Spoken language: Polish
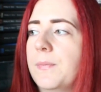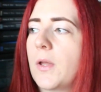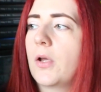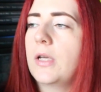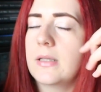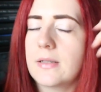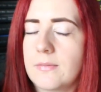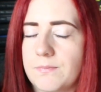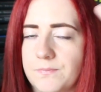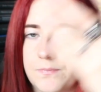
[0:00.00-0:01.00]
No i
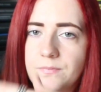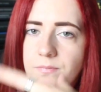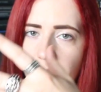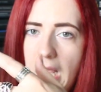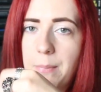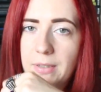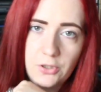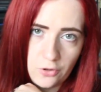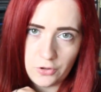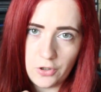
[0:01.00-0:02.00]
mm, ta
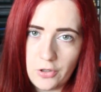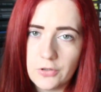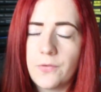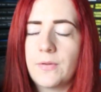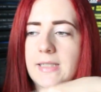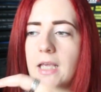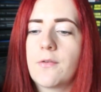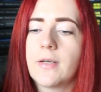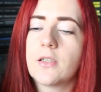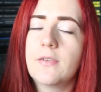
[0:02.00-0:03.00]
pani doktor od
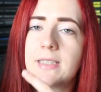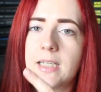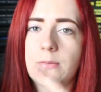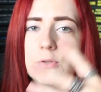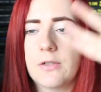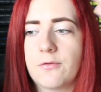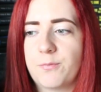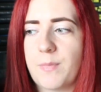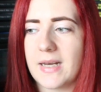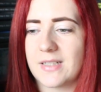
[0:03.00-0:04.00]
fizyki kwantowej stara mu się
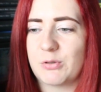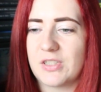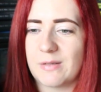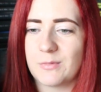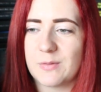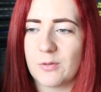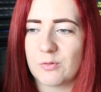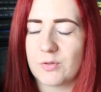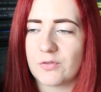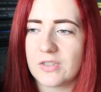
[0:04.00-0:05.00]
w bardzo przystępny
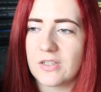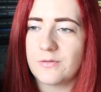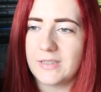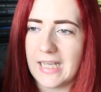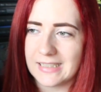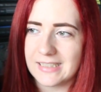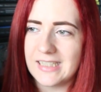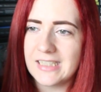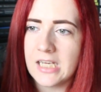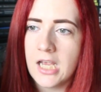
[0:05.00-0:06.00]
sposób to wszystko
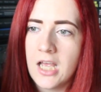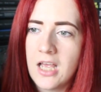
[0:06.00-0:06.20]
wyjaśnić